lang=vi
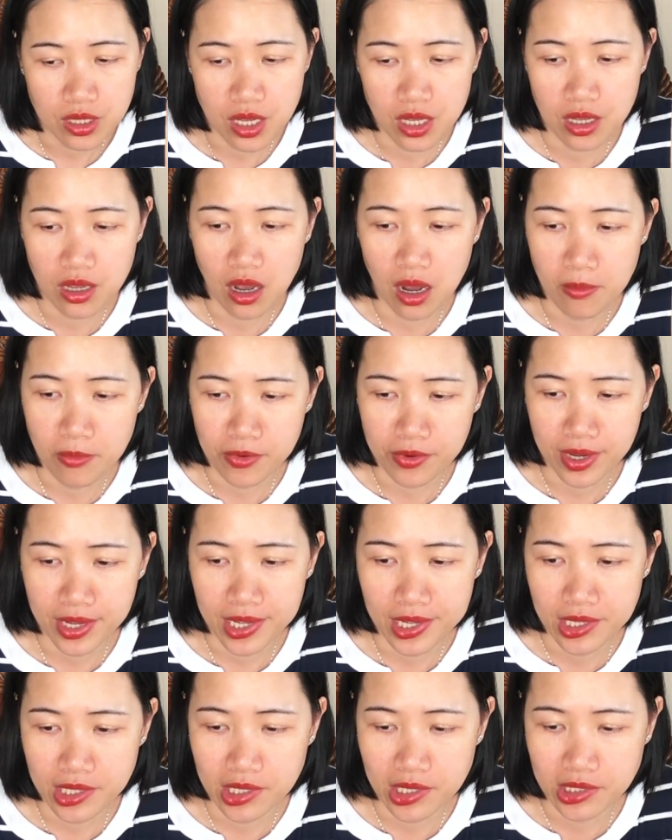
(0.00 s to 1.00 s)
thì có một
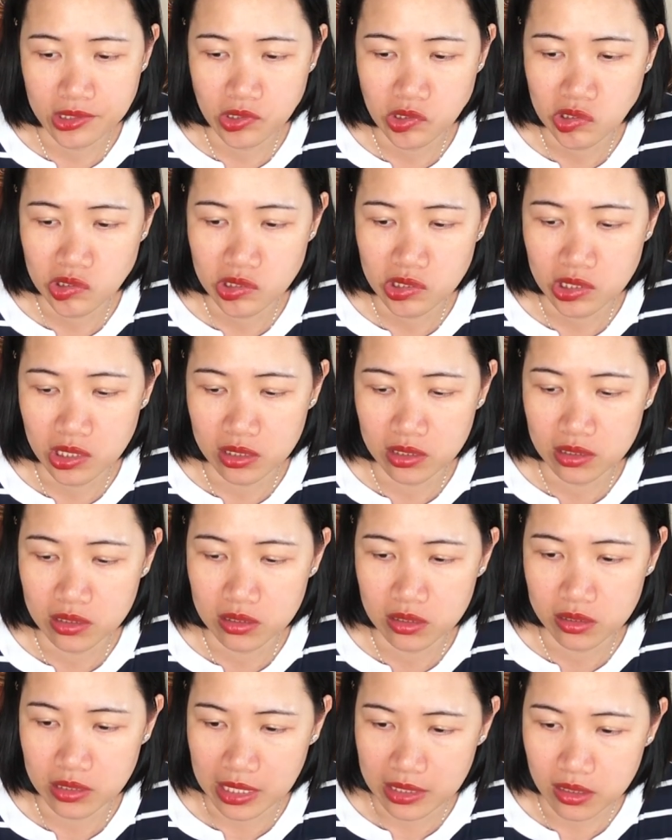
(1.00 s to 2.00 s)
cái chân à,
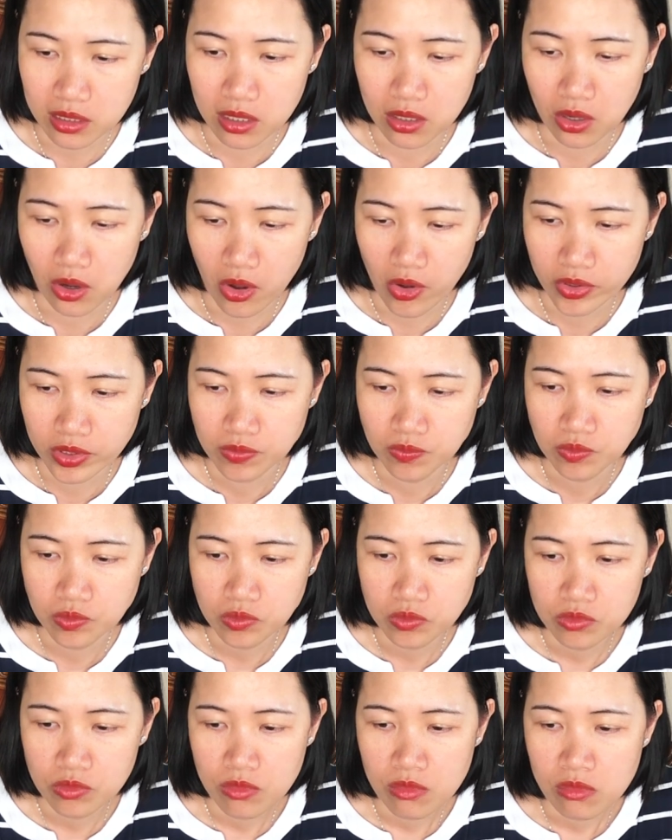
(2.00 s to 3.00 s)
đã từng coi
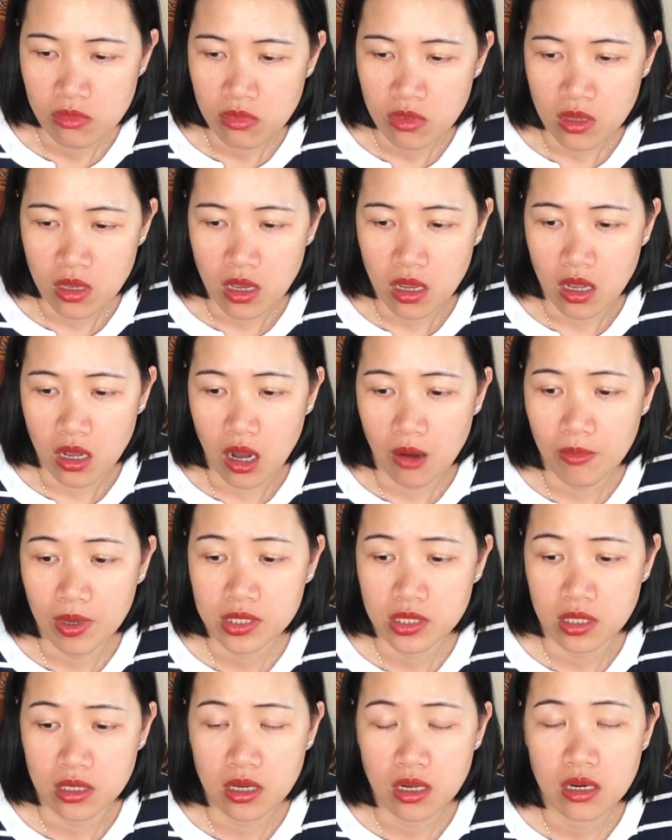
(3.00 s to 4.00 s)
ông
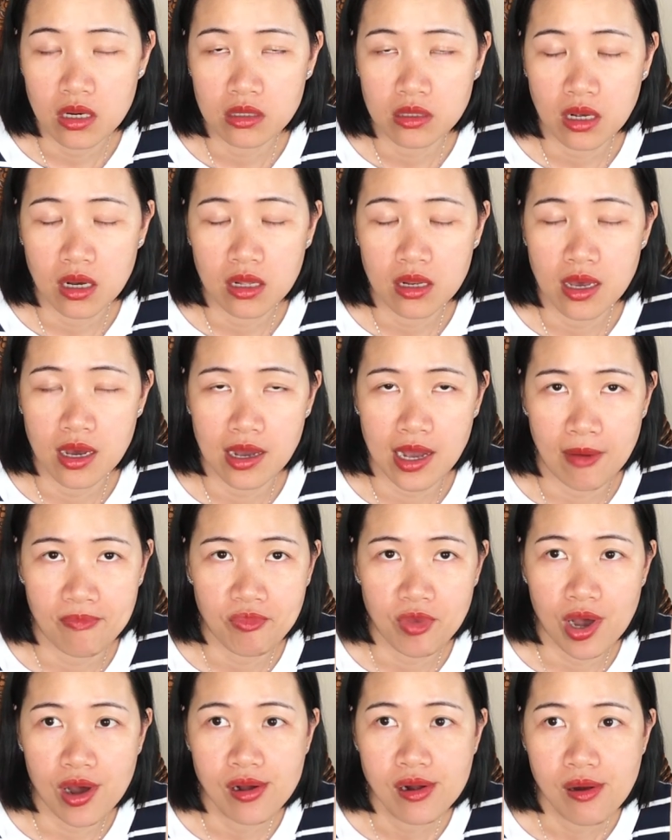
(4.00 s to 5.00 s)
bác sĩ có, có đề cập
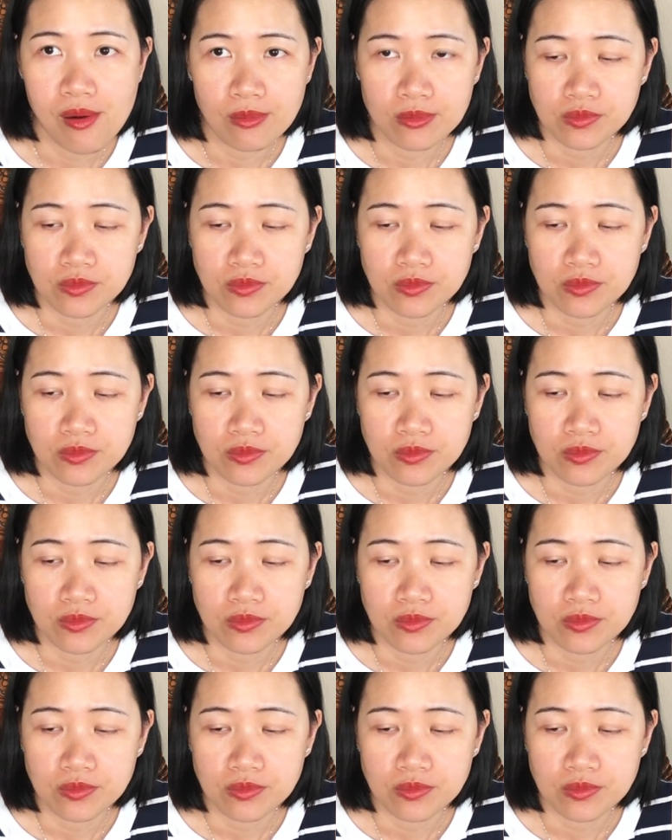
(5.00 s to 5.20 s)
tới